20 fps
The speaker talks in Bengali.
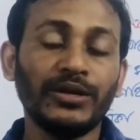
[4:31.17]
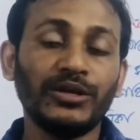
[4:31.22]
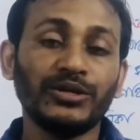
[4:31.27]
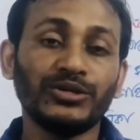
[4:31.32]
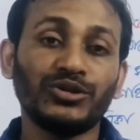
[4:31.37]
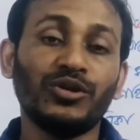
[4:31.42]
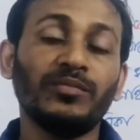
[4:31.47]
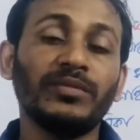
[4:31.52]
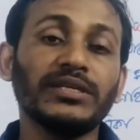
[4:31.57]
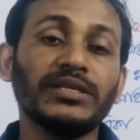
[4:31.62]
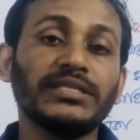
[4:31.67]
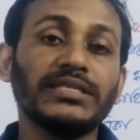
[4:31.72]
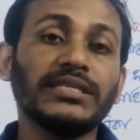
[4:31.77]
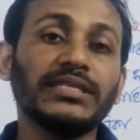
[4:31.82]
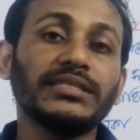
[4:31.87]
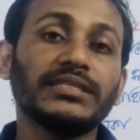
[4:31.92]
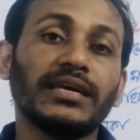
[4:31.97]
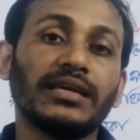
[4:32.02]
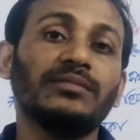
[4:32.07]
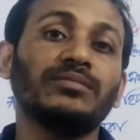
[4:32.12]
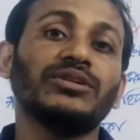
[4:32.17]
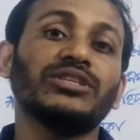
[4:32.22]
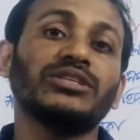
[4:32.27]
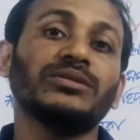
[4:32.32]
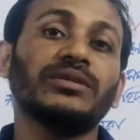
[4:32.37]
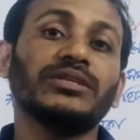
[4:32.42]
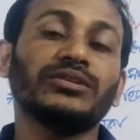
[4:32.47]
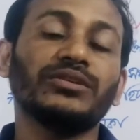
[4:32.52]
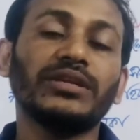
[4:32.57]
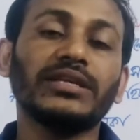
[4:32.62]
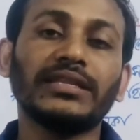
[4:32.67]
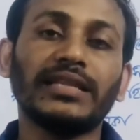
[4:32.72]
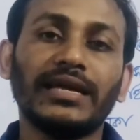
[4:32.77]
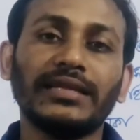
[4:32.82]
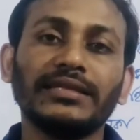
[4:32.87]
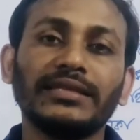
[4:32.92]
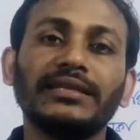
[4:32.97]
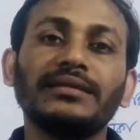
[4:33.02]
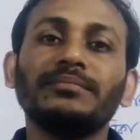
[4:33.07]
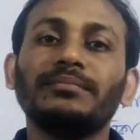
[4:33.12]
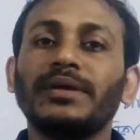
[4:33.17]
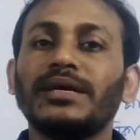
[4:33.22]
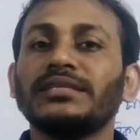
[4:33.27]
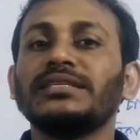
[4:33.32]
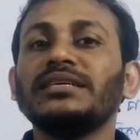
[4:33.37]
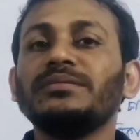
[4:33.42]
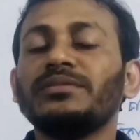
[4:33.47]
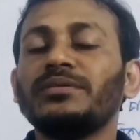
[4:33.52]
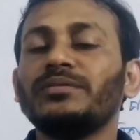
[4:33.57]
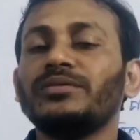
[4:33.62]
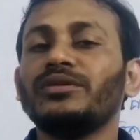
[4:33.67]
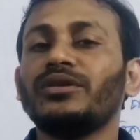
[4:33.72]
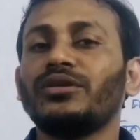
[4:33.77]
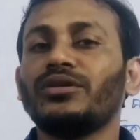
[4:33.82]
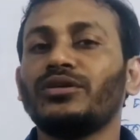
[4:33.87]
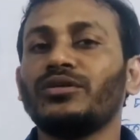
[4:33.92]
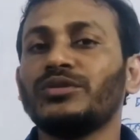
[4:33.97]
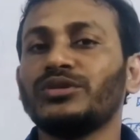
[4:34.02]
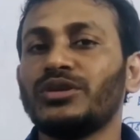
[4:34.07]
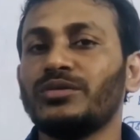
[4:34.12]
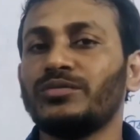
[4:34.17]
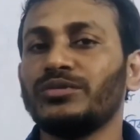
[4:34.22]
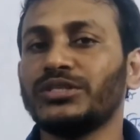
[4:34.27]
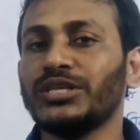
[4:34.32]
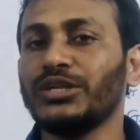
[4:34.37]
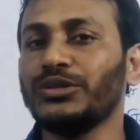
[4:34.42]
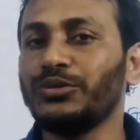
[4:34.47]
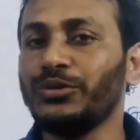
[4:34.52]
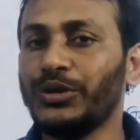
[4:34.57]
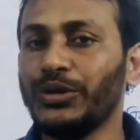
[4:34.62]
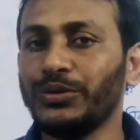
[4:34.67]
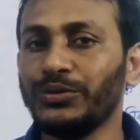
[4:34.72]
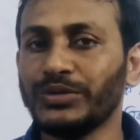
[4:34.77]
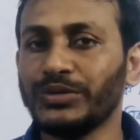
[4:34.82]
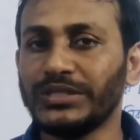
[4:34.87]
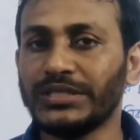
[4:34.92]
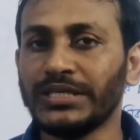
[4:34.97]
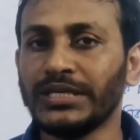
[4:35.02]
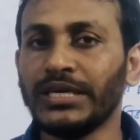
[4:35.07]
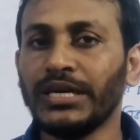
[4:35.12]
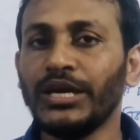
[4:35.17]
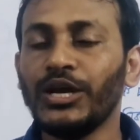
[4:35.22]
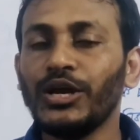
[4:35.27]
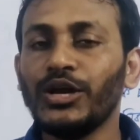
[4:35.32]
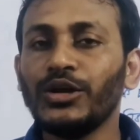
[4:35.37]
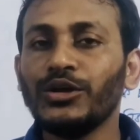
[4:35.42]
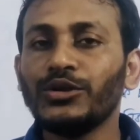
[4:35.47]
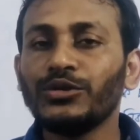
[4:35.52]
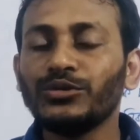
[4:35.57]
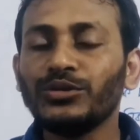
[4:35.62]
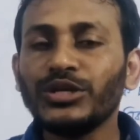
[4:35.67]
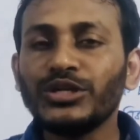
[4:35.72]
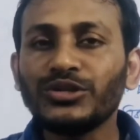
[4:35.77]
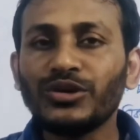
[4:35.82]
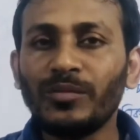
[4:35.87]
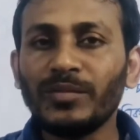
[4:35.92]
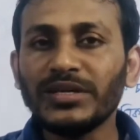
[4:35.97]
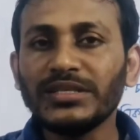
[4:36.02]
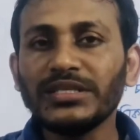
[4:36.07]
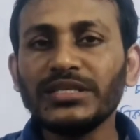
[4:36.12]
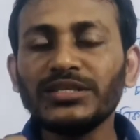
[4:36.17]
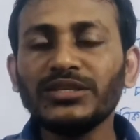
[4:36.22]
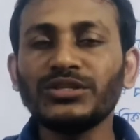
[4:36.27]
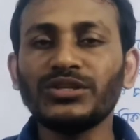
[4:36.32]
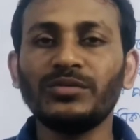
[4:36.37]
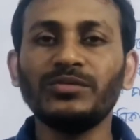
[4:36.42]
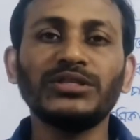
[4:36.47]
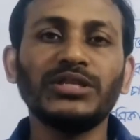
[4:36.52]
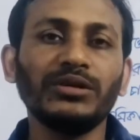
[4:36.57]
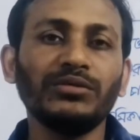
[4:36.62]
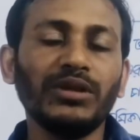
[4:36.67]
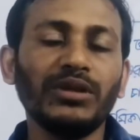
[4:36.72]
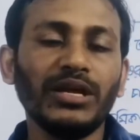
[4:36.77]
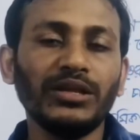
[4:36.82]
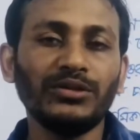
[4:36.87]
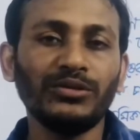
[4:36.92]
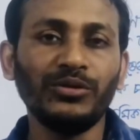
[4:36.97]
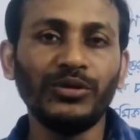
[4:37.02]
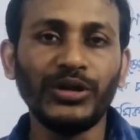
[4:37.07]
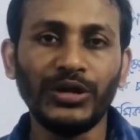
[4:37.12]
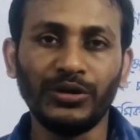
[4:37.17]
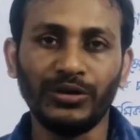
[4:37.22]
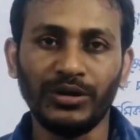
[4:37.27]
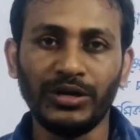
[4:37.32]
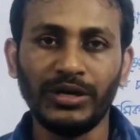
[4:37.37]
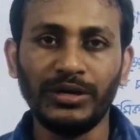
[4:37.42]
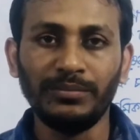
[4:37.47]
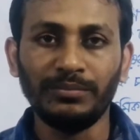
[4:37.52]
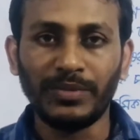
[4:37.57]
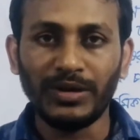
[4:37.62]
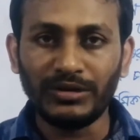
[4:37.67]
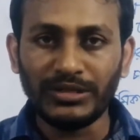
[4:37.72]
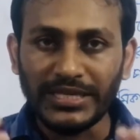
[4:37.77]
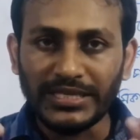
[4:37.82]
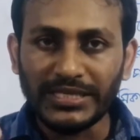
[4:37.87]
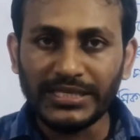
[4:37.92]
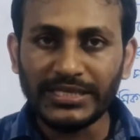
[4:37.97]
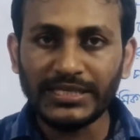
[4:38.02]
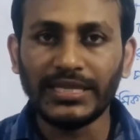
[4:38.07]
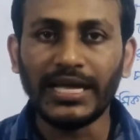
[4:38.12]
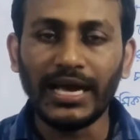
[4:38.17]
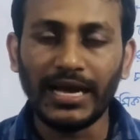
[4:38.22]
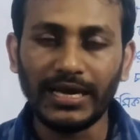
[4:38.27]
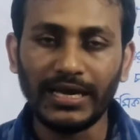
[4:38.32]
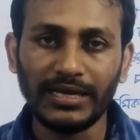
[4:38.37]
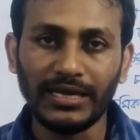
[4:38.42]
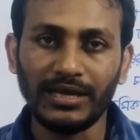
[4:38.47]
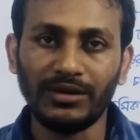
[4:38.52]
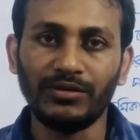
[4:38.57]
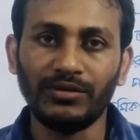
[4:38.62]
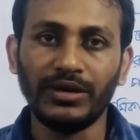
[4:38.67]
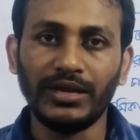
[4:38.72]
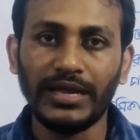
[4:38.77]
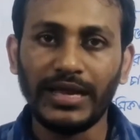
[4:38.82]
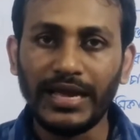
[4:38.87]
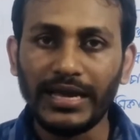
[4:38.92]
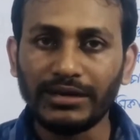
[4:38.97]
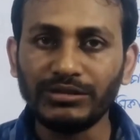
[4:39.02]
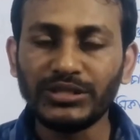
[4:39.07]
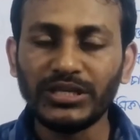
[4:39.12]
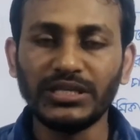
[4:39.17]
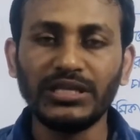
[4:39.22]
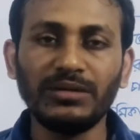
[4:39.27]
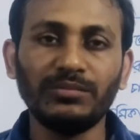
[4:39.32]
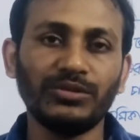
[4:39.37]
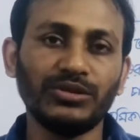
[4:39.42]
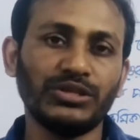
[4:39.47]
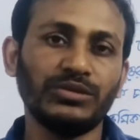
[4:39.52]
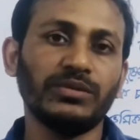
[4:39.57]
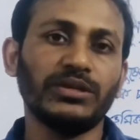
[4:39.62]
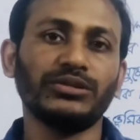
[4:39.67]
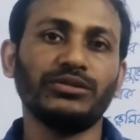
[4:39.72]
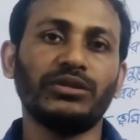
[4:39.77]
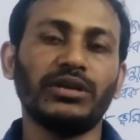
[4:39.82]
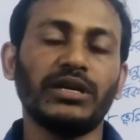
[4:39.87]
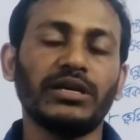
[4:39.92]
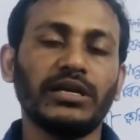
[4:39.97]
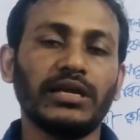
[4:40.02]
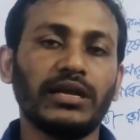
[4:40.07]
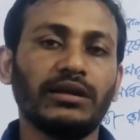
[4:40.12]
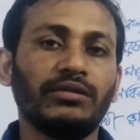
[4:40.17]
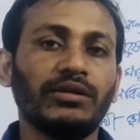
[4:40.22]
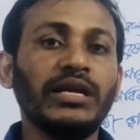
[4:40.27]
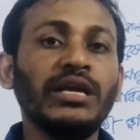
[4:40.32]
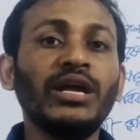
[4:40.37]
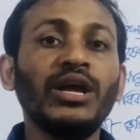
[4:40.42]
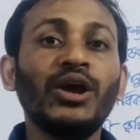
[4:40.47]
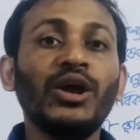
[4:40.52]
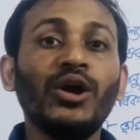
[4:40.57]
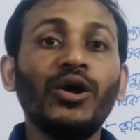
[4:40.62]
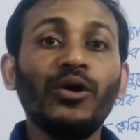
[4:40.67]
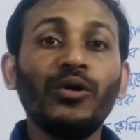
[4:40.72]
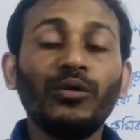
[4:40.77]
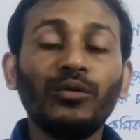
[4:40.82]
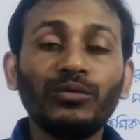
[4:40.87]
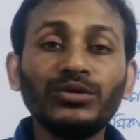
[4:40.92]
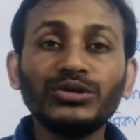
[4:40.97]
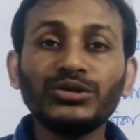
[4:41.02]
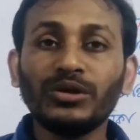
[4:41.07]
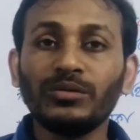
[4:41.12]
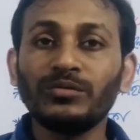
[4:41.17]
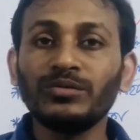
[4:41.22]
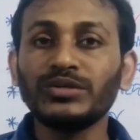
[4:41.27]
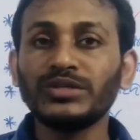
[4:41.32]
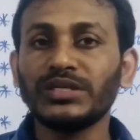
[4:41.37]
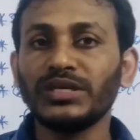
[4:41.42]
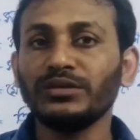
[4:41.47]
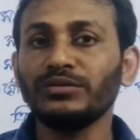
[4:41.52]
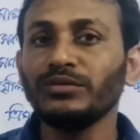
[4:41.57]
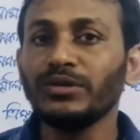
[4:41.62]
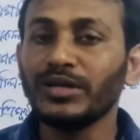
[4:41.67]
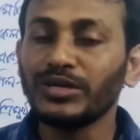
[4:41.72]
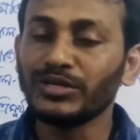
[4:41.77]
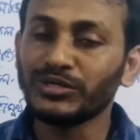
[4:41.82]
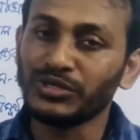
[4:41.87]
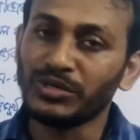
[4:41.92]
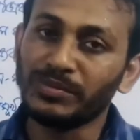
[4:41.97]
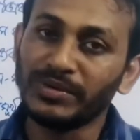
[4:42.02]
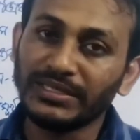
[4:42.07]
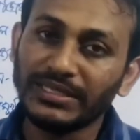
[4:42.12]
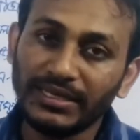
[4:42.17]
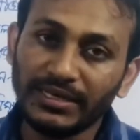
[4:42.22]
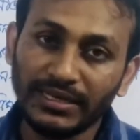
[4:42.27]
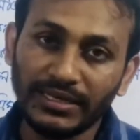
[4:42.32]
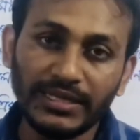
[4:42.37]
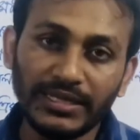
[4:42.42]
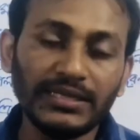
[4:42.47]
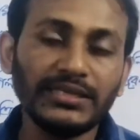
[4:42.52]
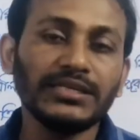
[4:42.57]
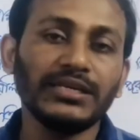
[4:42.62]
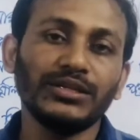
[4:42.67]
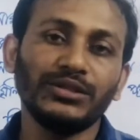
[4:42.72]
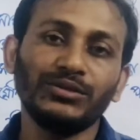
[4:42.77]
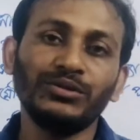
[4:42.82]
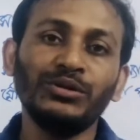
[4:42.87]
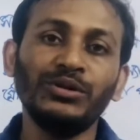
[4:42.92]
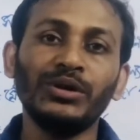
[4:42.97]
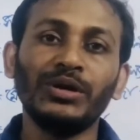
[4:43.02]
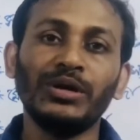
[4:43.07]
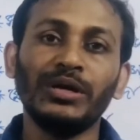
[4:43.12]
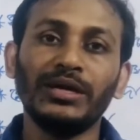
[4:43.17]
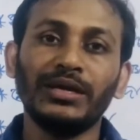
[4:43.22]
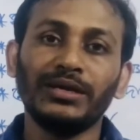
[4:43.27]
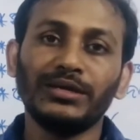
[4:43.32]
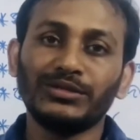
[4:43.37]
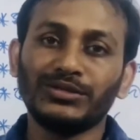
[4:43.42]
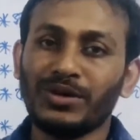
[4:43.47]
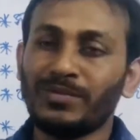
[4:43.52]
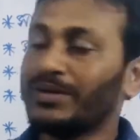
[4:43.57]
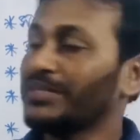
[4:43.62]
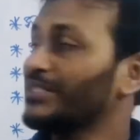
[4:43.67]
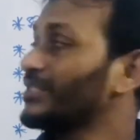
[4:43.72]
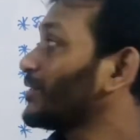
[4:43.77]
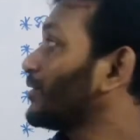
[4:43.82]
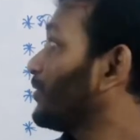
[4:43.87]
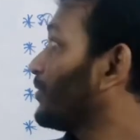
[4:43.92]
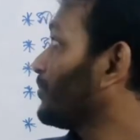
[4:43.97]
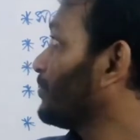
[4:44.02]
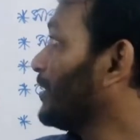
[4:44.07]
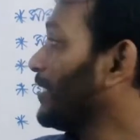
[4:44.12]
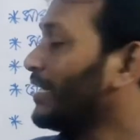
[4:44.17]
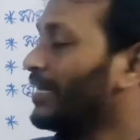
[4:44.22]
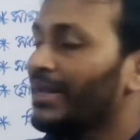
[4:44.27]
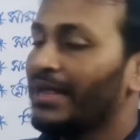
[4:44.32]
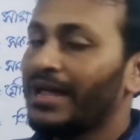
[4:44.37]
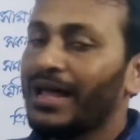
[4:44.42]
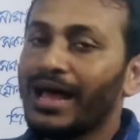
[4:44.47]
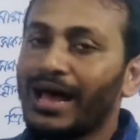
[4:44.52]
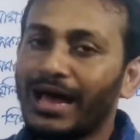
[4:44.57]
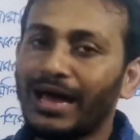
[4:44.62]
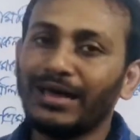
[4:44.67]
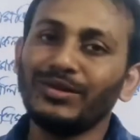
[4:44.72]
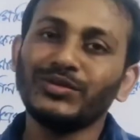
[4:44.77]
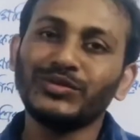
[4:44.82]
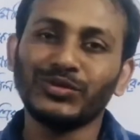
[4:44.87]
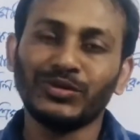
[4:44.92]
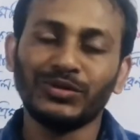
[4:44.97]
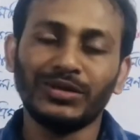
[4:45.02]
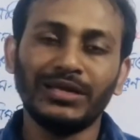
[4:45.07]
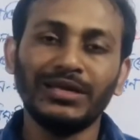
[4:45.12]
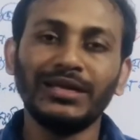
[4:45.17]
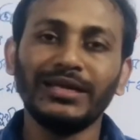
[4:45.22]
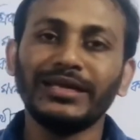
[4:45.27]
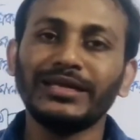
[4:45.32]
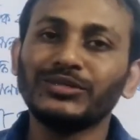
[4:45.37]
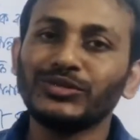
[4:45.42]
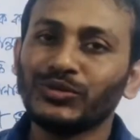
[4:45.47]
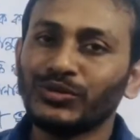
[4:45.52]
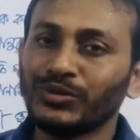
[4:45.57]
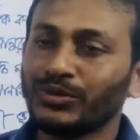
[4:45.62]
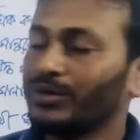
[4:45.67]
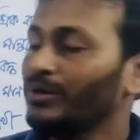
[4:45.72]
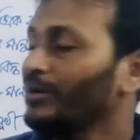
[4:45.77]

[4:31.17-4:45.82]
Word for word: সমাজে যারা বসবাস করে তাদের মাঝেই বিভিন্ন রকমের সমস্যা তৈরি হচ্ছে তো এই সমাজে যে সমস্যাগুলো তৈরি হয় মানুষ একসাথে থাকার কারণে একই সাথে বসবাস করার কারণে ওই সমস্যাগুলোর সমাধান নেই যেহেতু সমাজকর্মের আলোচনা এই জন্য